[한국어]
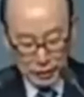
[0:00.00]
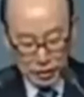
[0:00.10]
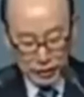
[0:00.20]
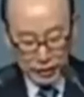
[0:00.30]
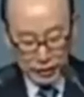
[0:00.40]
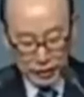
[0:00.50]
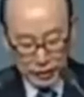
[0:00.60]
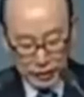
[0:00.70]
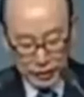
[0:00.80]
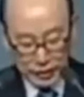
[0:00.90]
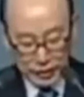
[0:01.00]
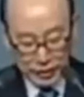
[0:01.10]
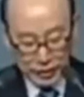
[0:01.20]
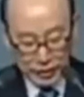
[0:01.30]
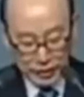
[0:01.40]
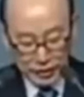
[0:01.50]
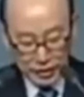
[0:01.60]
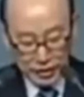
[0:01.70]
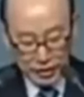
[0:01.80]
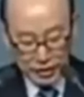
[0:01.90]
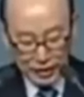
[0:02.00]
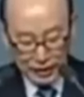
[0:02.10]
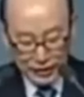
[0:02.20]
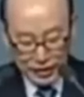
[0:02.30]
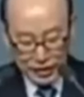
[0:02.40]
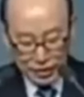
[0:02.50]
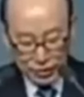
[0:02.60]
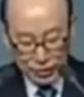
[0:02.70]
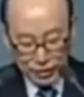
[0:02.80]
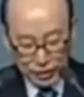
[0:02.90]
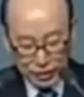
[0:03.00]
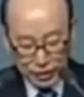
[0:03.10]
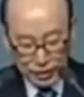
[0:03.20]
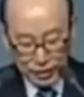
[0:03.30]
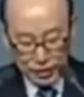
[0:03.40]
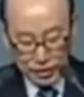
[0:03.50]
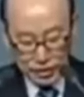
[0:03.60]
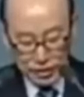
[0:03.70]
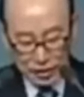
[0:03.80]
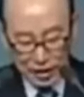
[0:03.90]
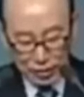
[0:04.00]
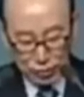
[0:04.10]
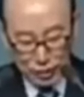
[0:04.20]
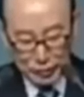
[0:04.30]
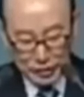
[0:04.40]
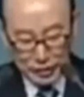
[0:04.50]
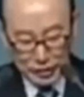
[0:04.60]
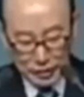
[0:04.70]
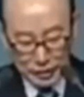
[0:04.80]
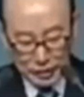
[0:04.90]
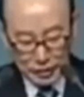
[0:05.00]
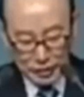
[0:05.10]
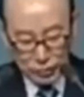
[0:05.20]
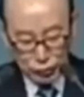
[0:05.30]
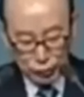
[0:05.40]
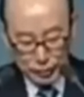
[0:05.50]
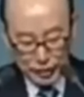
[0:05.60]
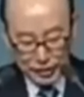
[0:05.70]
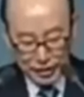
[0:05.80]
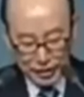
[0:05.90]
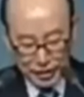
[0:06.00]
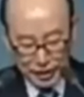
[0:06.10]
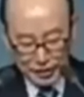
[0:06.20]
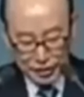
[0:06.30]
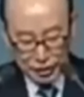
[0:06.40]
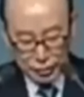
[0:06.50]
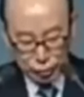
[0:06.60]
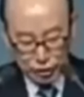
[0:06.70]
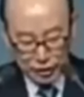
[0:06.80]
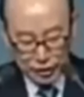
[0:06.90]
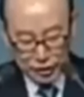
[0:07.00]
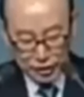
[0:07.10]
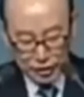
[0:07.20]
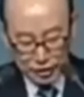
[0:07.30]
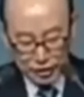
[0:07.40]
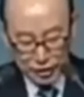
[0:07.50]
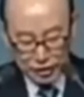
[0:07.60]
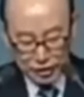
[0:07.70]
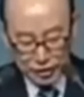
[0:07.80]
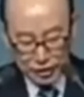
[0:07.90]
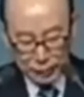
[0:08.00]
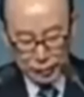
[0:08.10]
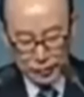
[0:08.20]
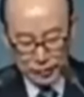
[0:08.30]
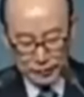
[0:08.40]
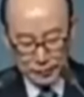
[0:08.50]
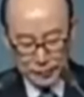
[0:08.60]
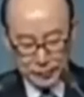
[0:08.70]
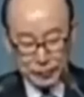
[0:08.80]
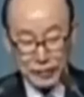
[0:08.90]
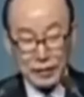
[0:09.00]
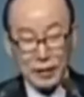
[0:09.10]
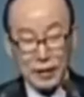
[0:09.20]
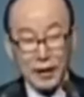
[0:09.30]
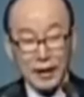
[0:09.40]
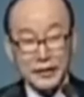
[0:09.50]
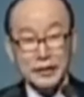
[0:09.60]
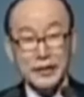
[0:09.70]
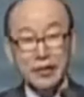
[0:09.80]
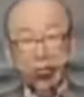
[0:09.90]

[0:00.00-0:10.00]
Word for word: 전에 그들에게 이르시기를 이것이 너희 안식이요 이것이 너희 상쾌함이니 너희는 곤비한 자에게 안식을 주라 하였으나 그들이 듣지 아니하므로 안는다는